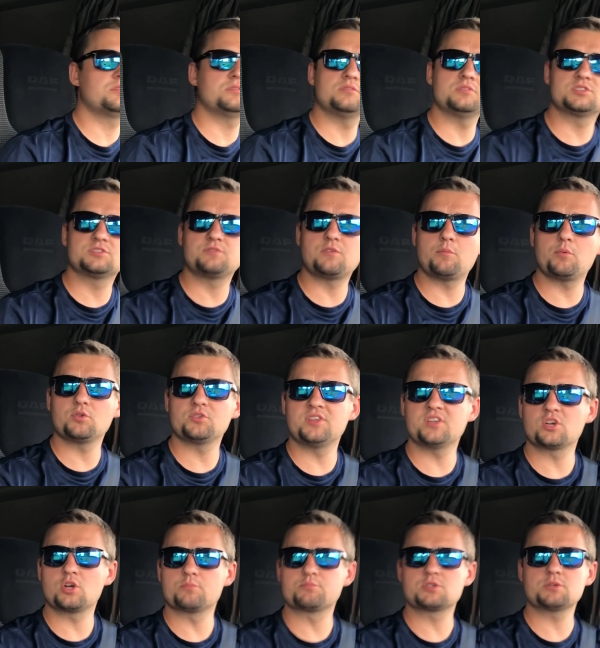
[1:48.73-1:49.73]

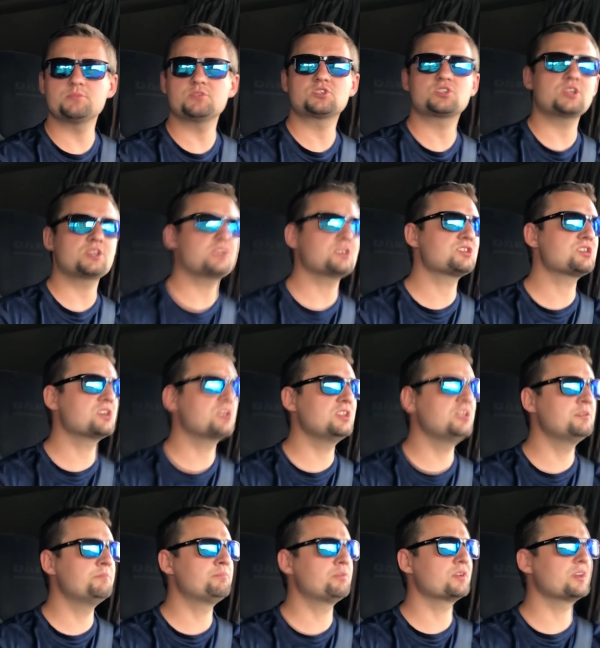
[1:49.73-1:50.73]
swobodnego przemieszczania się
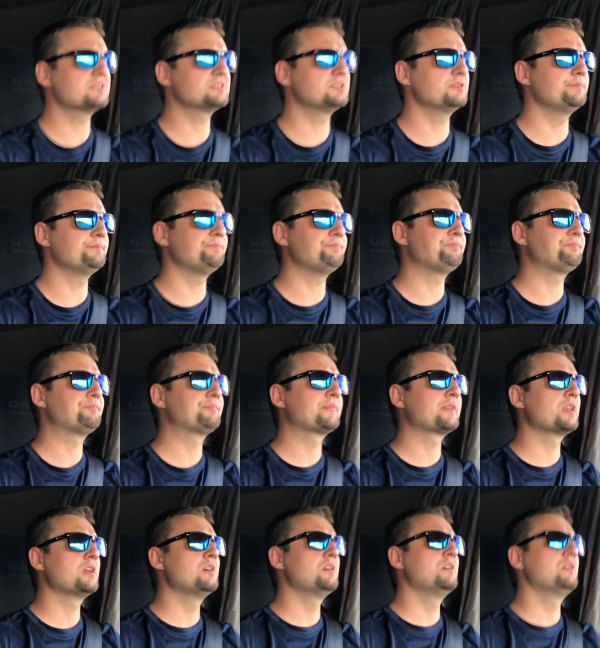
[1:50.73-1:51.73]
innym pojazdom.
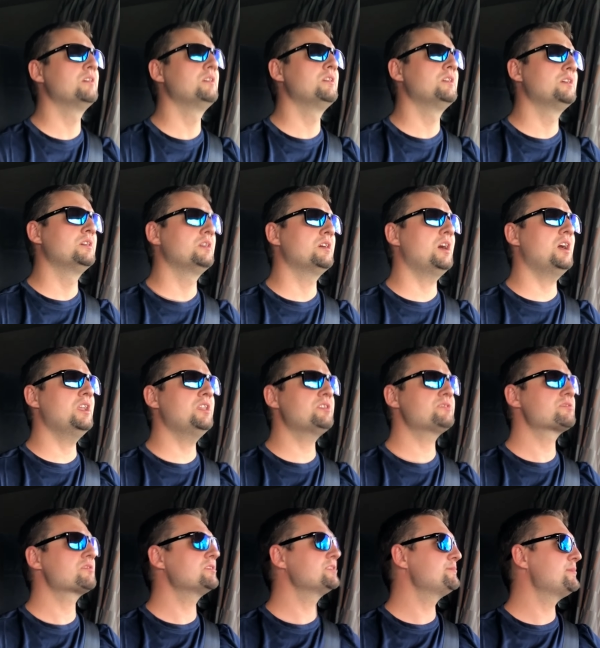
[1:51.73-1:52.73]
Ale do
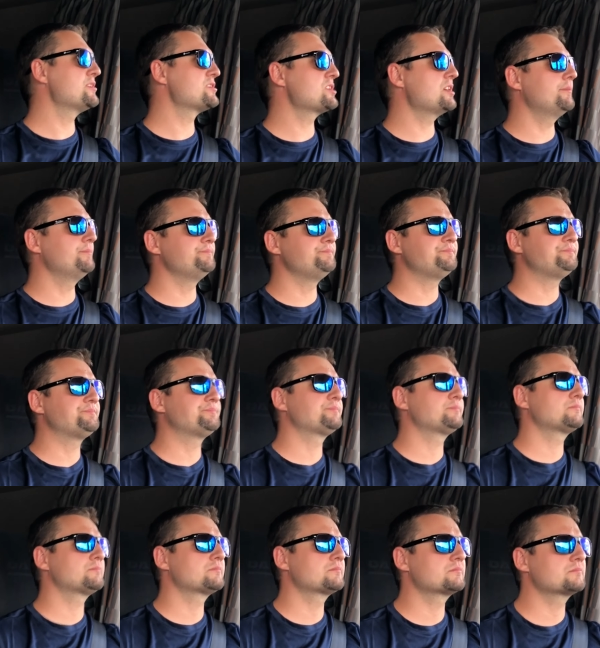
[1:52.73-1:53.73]
czego zmierzam?
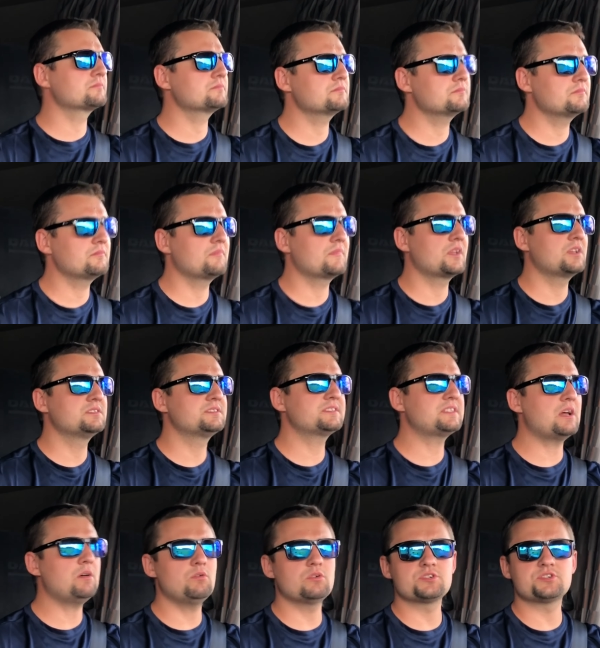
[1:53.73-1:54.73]

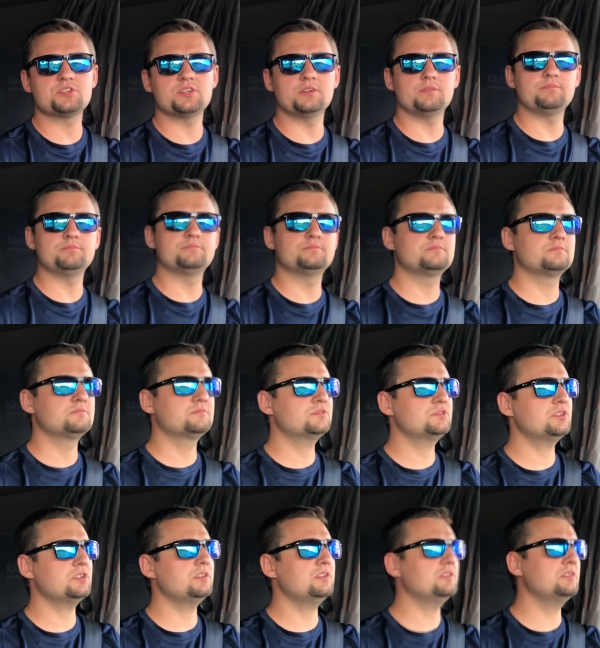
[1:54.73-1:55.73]
Stało się.
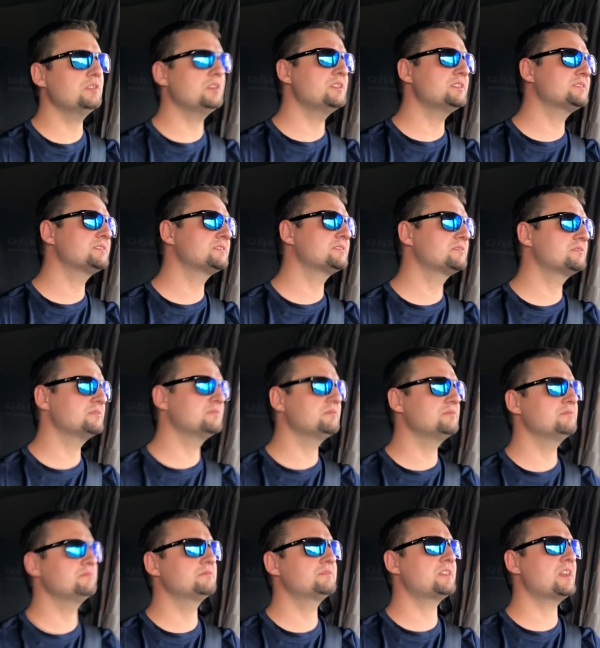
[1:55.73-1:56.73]
To jest
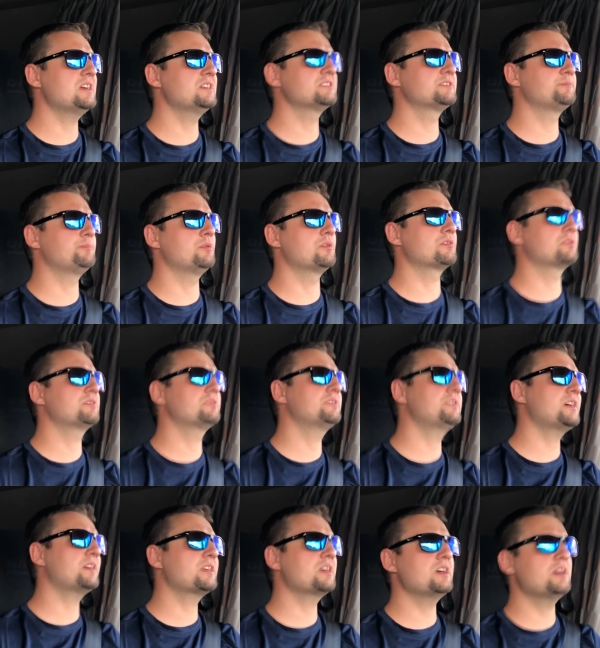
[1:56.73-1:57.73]
e, transport.
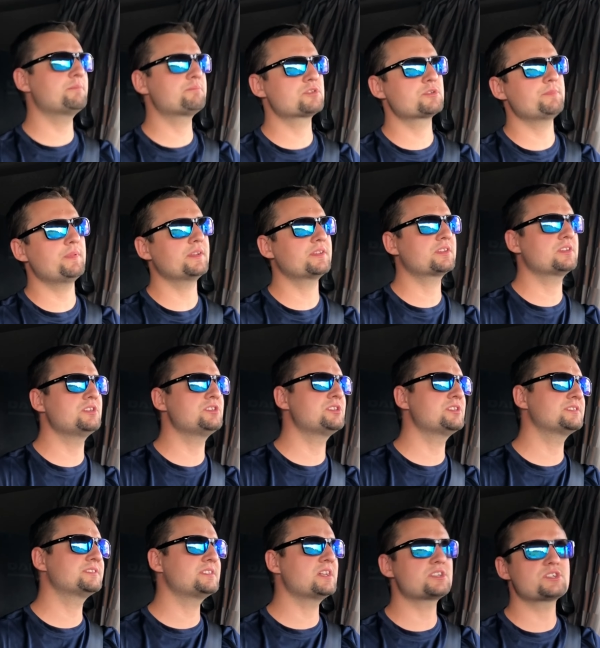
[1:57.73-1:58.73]
Takie przypadki
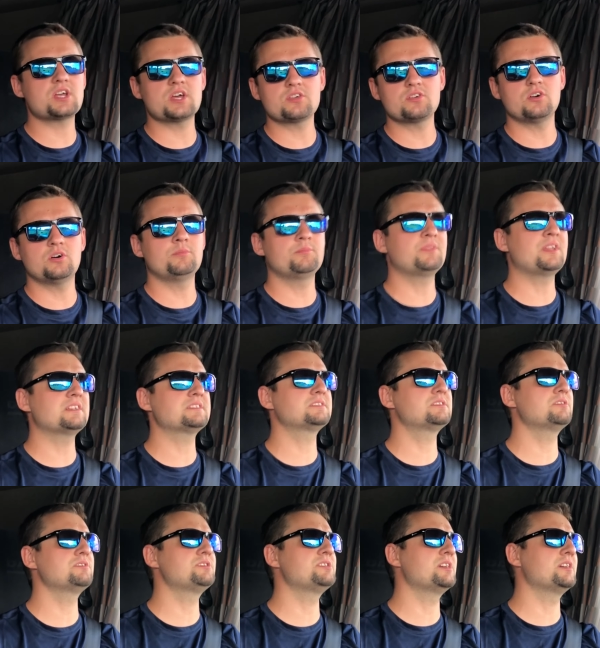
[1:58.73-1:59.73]
się zdarzają na
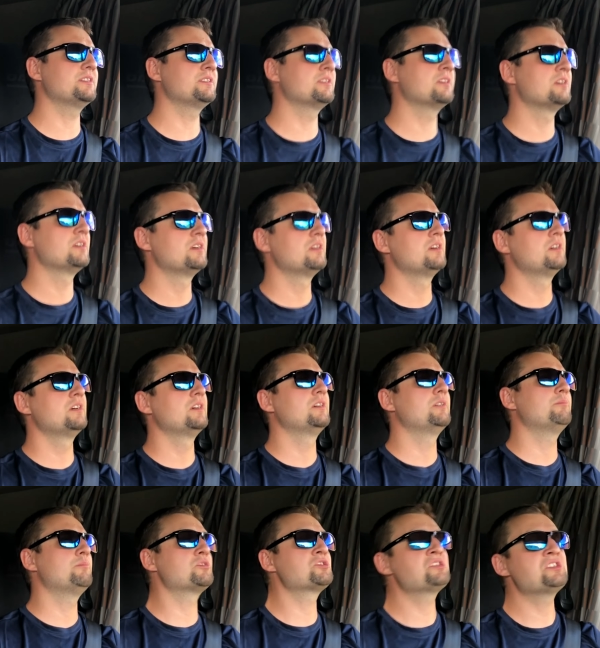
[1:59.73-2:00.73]
co dzień
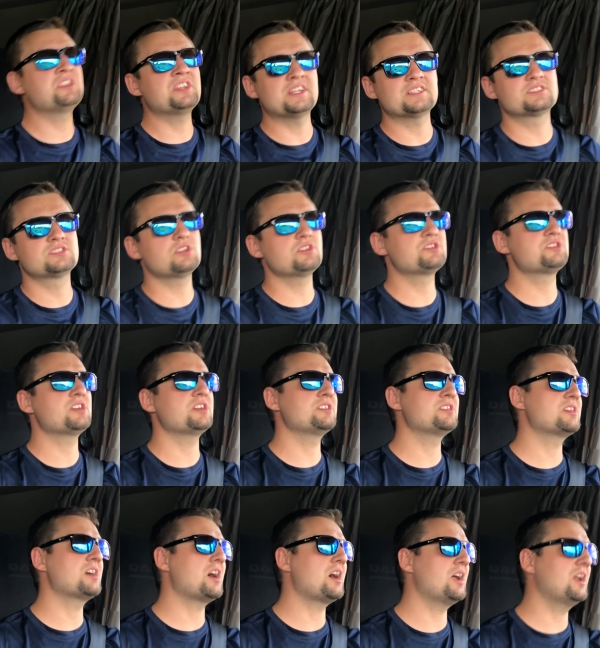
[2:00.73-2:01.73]
może nie na co
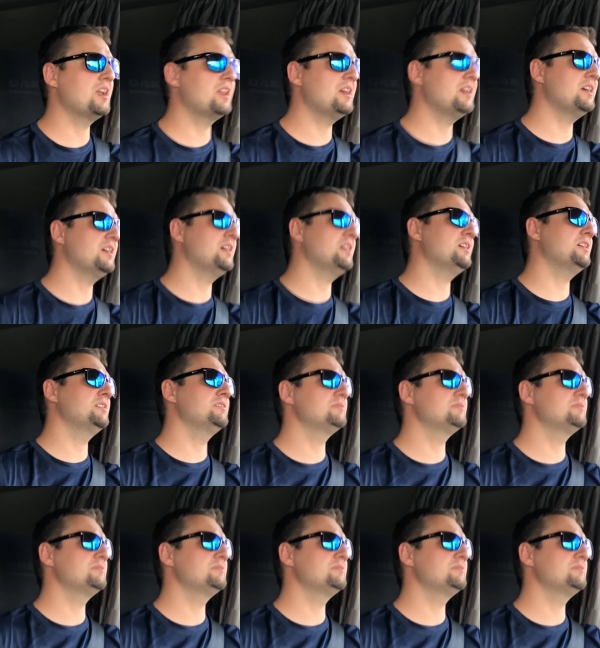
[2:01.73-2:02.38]
dzień, ale